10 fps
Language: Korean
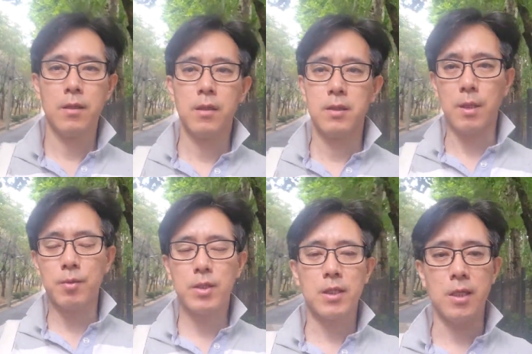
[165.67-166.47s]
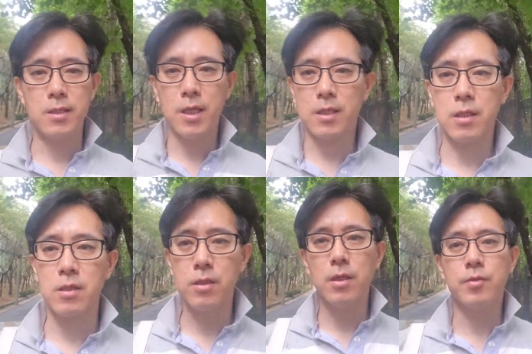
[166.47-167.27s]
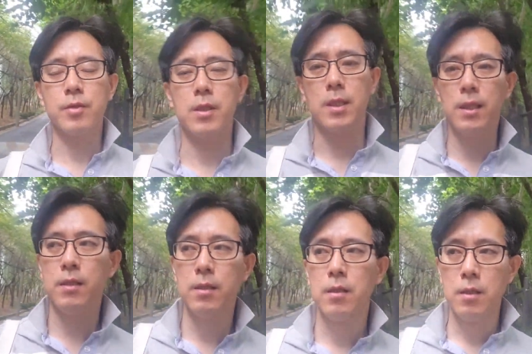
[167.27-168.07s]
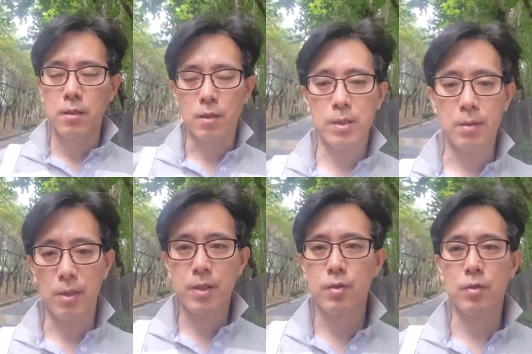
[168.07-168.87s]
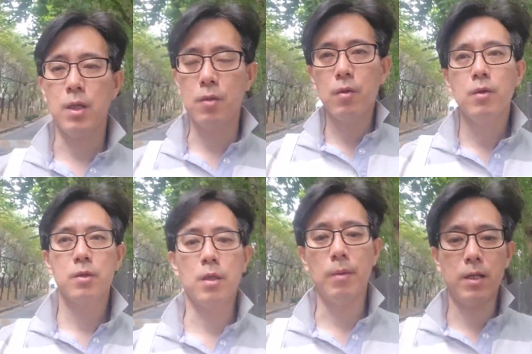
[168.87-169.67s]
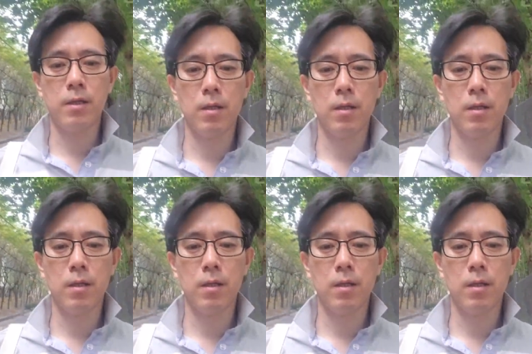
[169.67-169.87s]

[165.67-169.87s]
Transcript: 잘못했다가 인생이 다 뒤흔들릴 수 있으니까 정말 정말 신중하고 정말